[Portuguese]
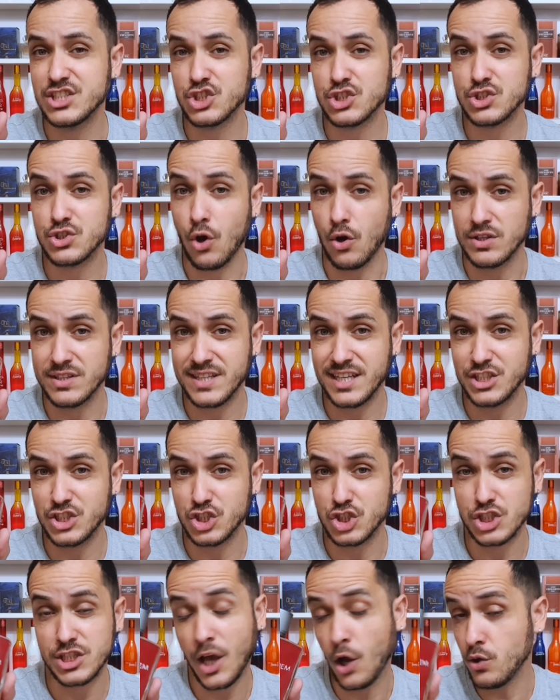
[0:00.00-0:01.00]
Só, tá,
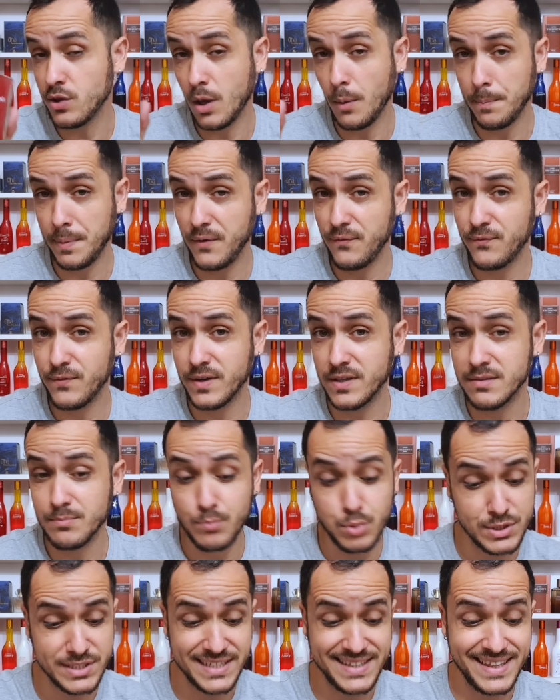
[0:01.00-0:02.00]
gente? É um Del é Parfum.
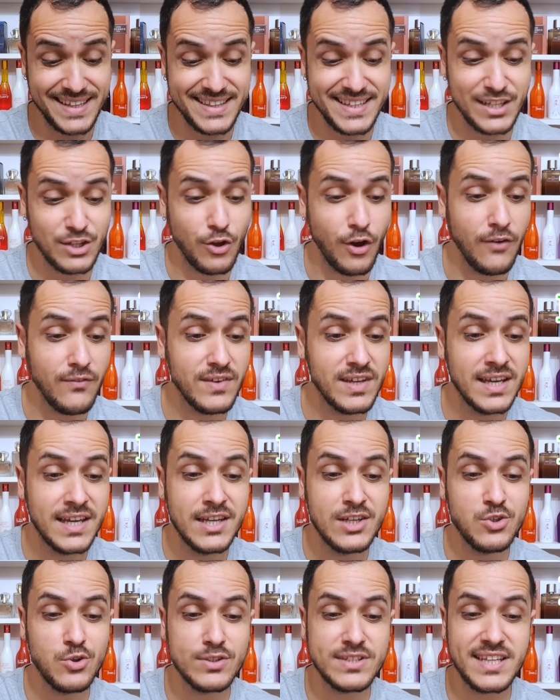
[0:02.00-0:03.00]
Por
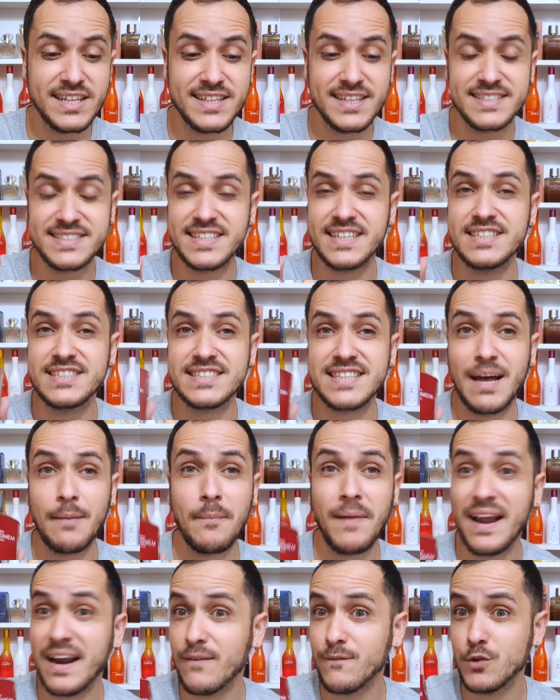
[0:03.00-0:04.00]
79,86. Tá
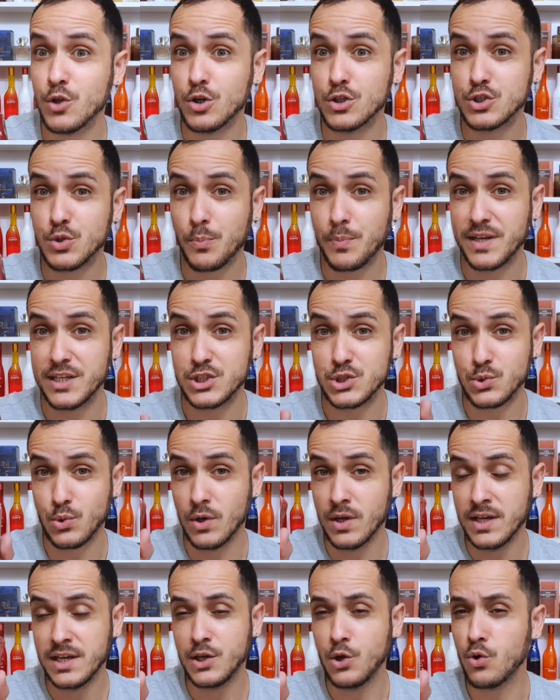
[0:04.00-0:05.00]
maravilhoso o preço.
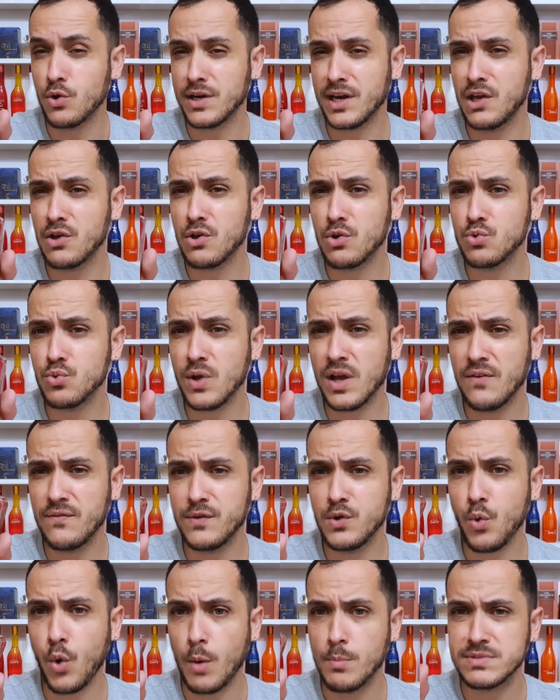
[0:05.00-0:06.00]
Eu creio que eu nunca
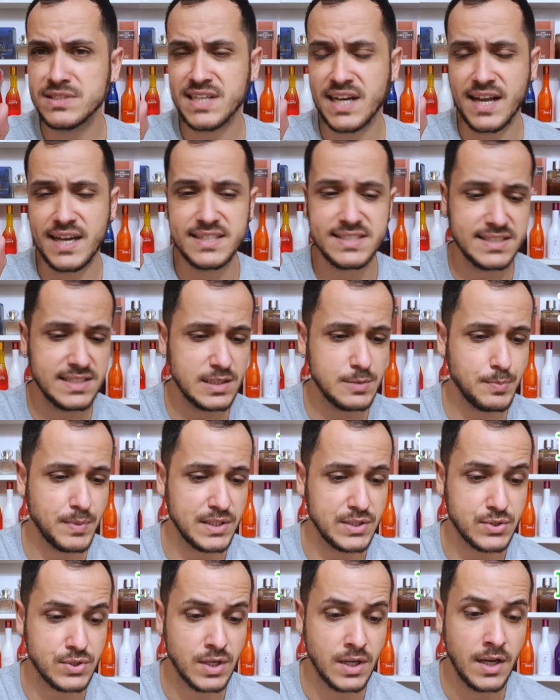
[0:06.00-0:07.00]
vi o homem Sagaz nesse
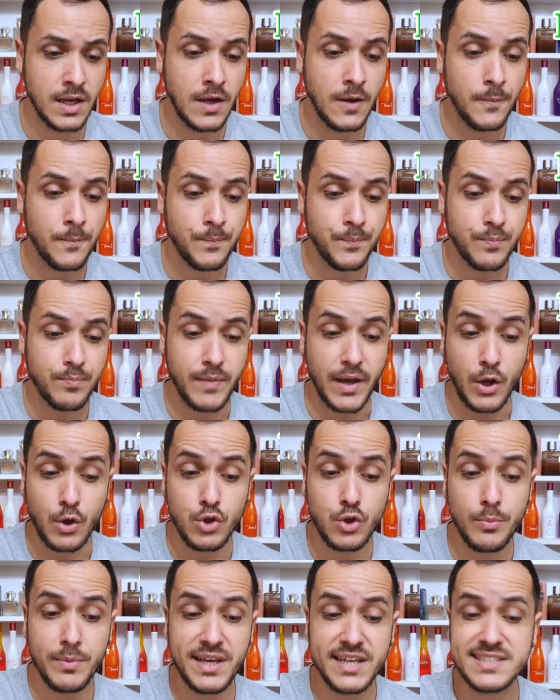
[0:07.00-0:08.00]
preço. Na
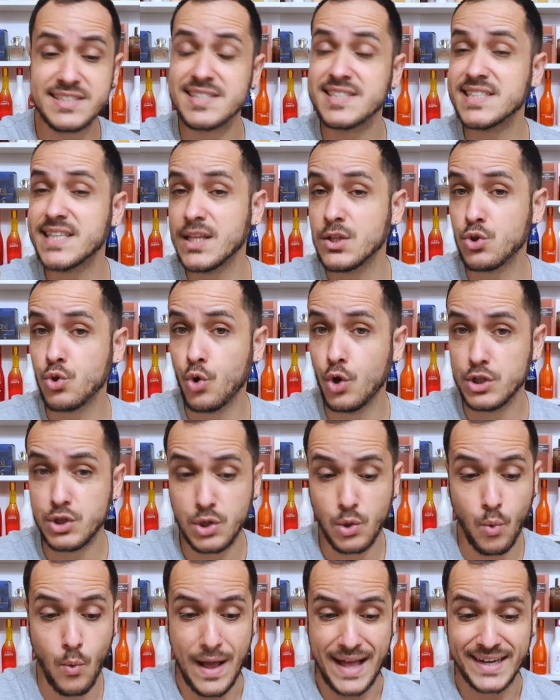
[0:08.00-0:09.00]
economia é de
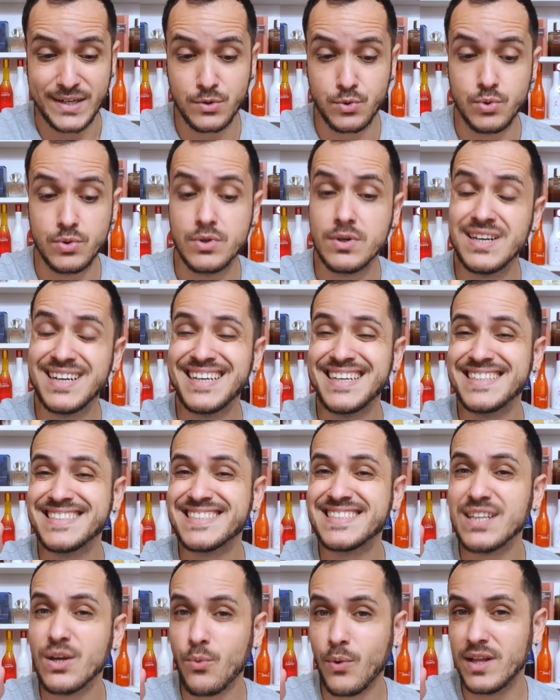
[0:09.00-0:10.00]
108,4.
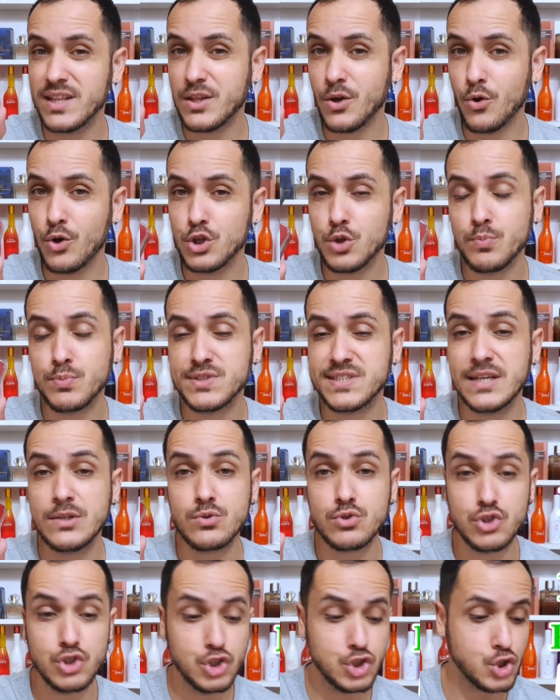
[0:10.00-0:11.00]

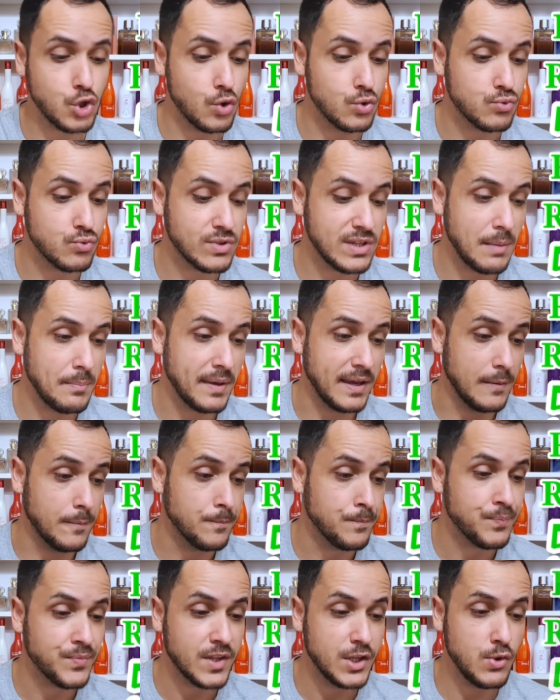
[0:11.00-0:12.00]
58% de desconto também.
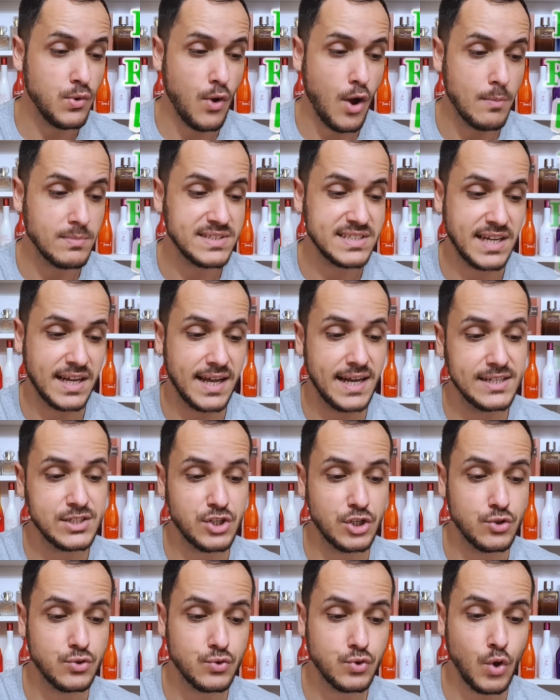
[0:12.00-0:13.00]
E o Homem Sagaz,
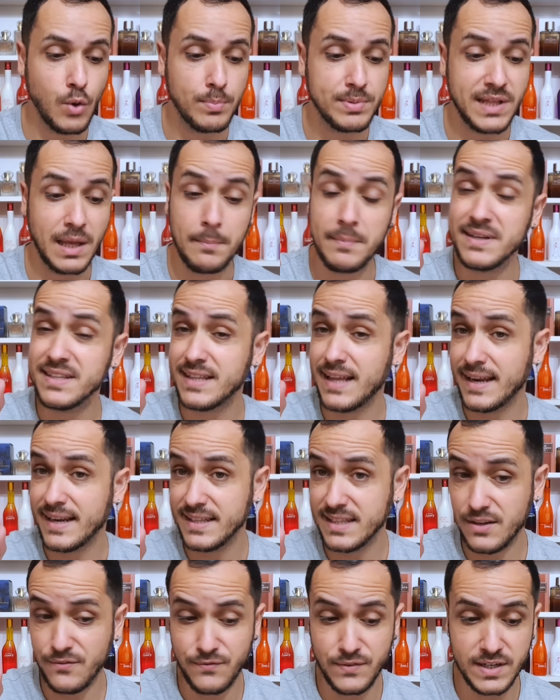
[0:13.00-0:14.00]
olha, no topo tem
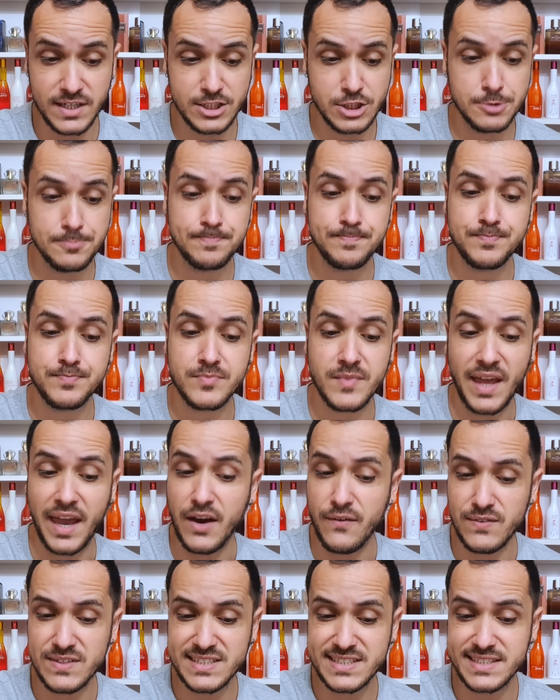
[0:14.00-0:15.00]
mandarina verde,
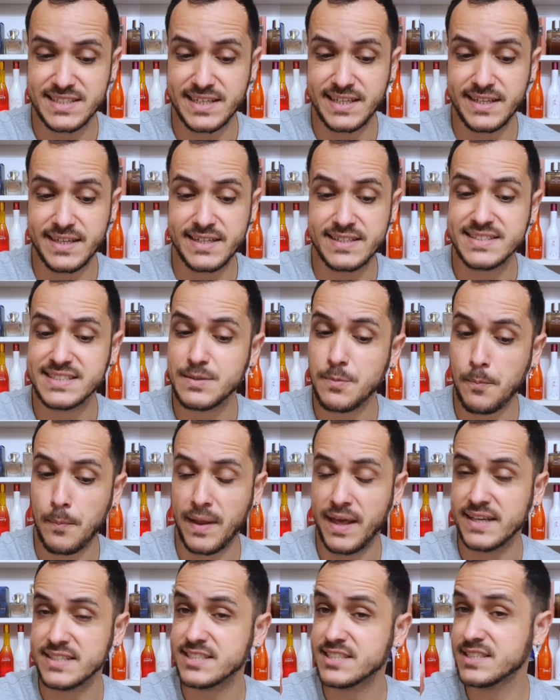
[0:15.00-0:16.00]
erva cidreira,
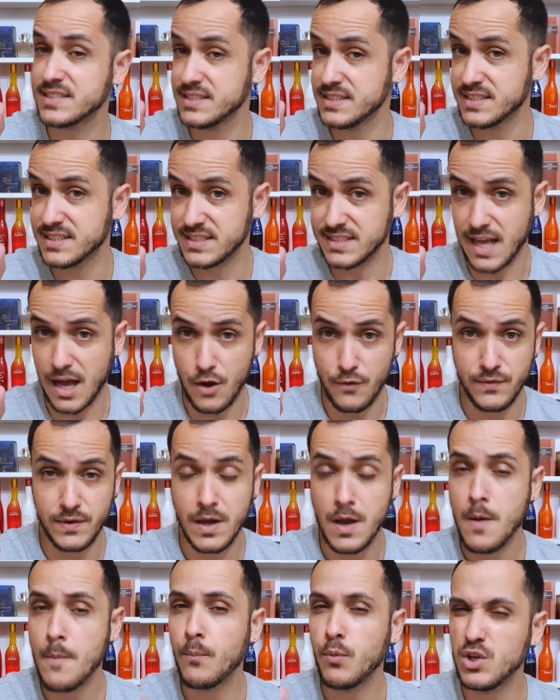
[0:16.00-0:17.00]
cipreste e
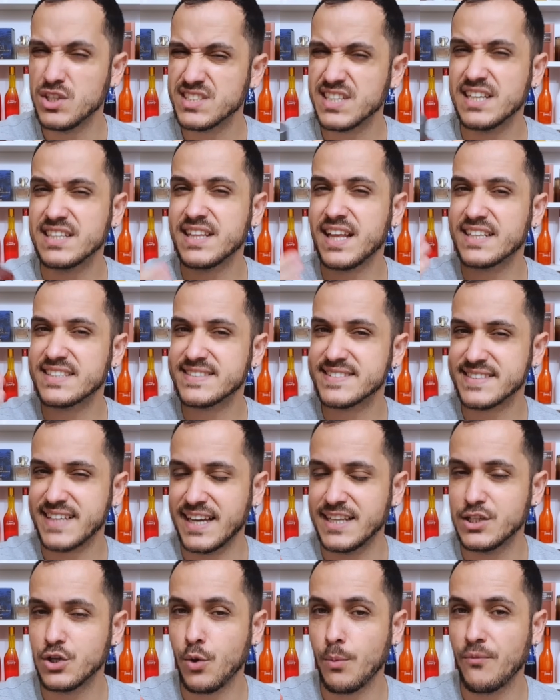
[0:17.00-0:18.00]
sálvia. Por isso que ele tem essa
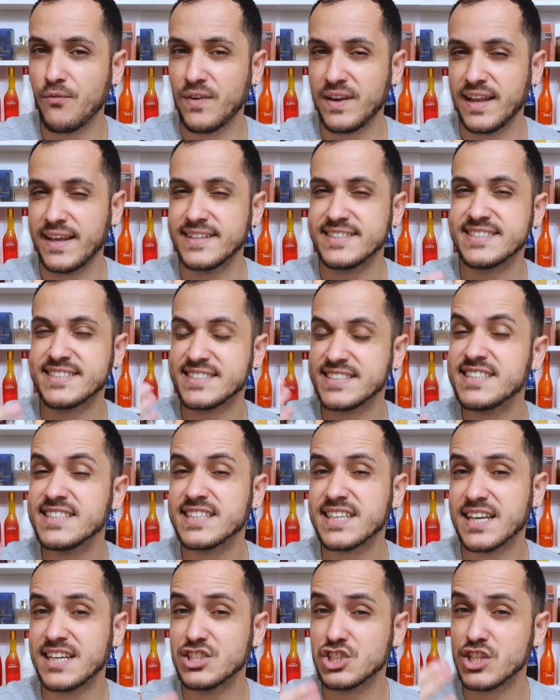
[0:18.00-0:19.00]
saída, como eu falei,
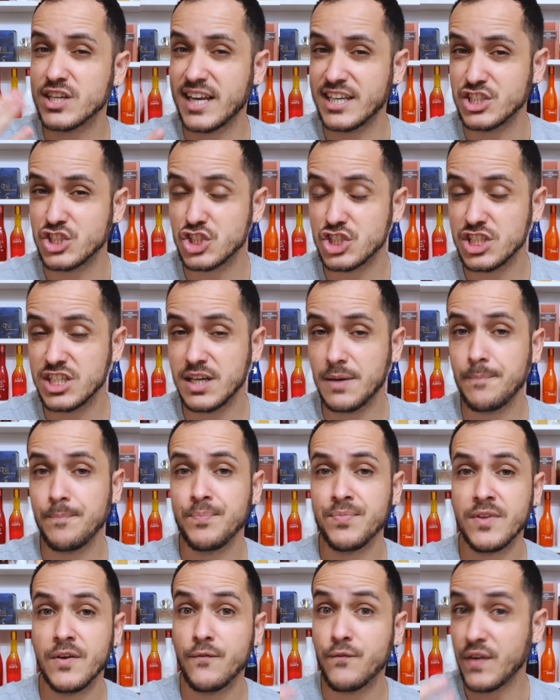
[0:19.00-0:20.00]
cítrica, geladinha,
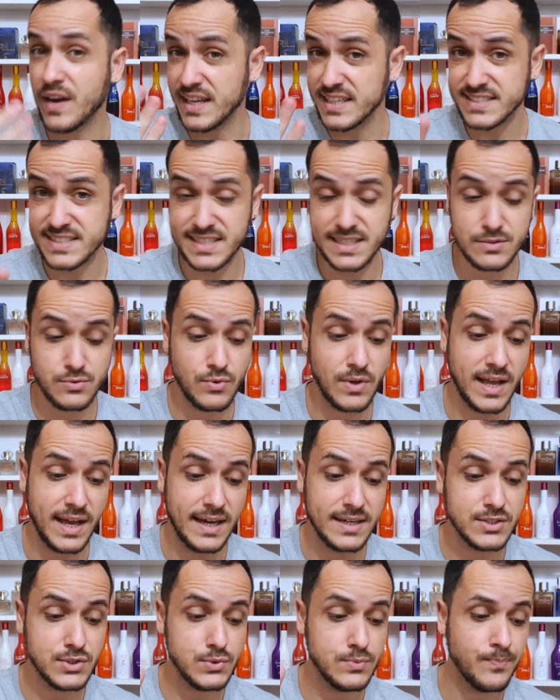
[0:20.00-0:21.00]
fresca no
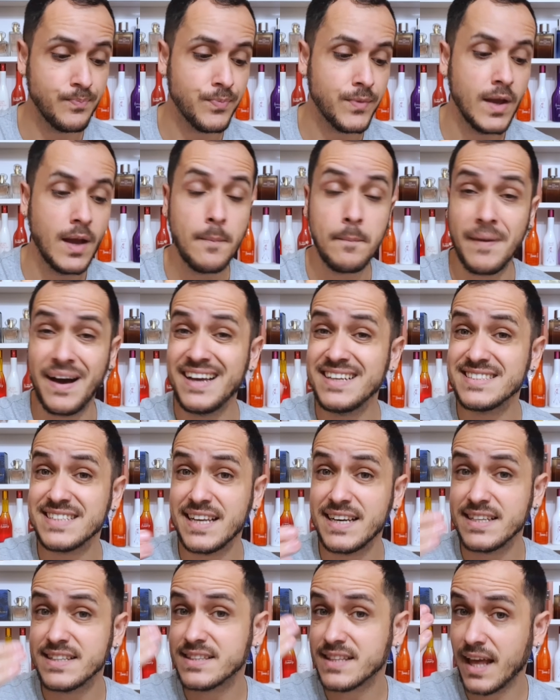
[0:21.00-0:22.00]
caso, mas
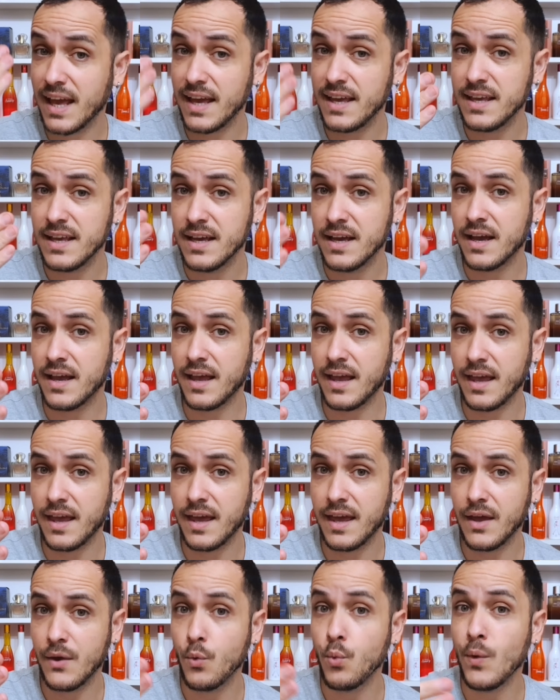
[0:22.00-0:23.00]
ele tem
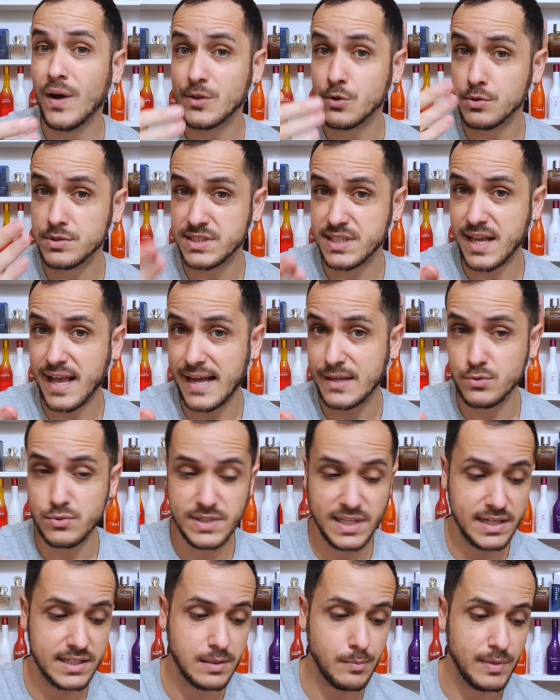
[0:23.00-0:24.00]
é, um adocicado
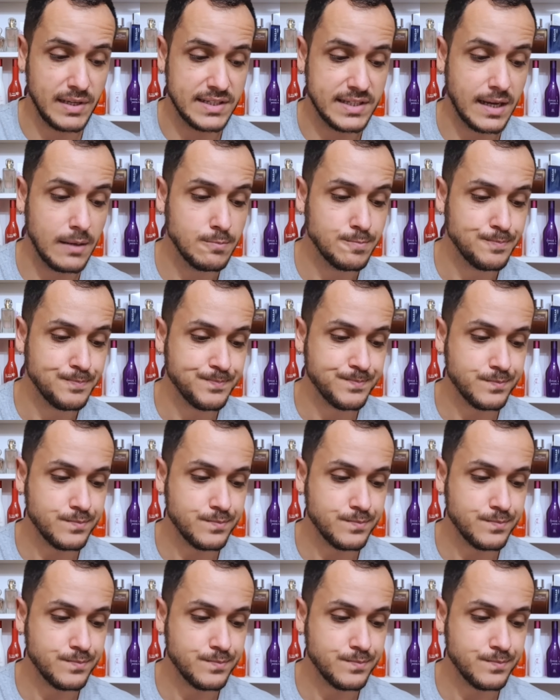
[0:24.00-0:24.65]
nele também, tá?